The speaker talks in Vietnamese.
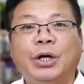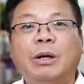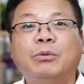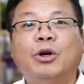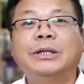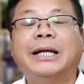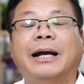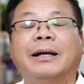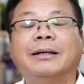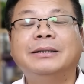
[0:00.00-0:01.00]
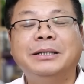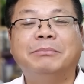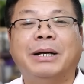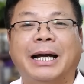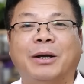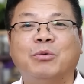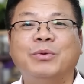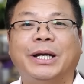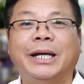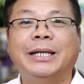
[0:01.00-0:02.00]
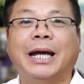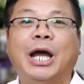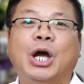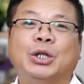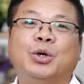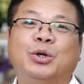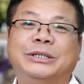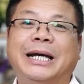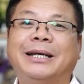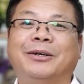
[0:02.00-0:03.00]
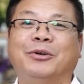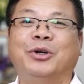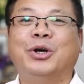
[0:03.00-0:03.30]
Không nói thẳng nhưng mà cũng phải nghĩ là thôi chắc rồi,